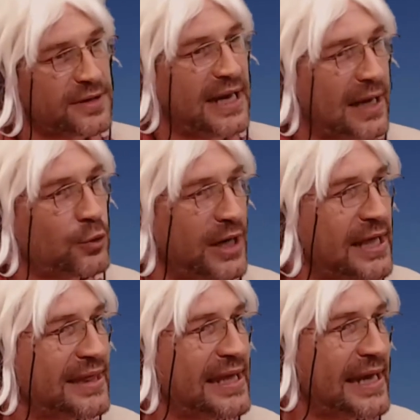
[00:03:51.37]
de la
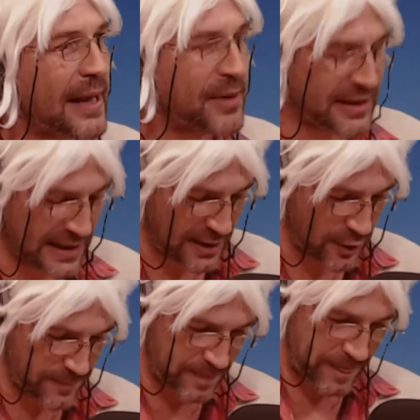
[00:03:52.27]
actualidad tiene que
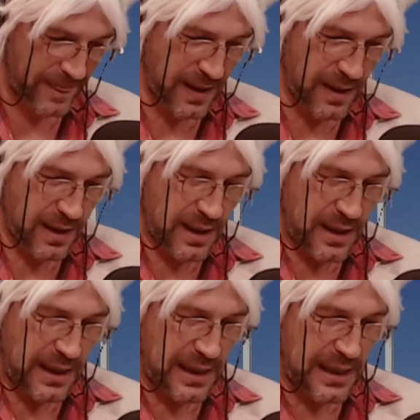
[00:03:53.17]
aprenderlo.
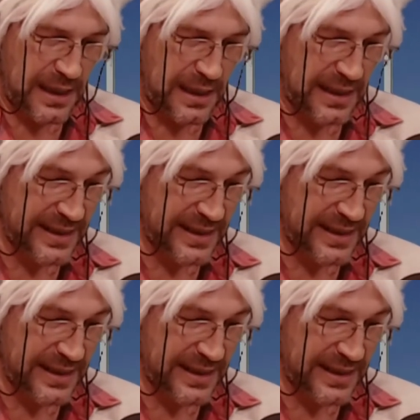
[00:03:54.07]
Eh, le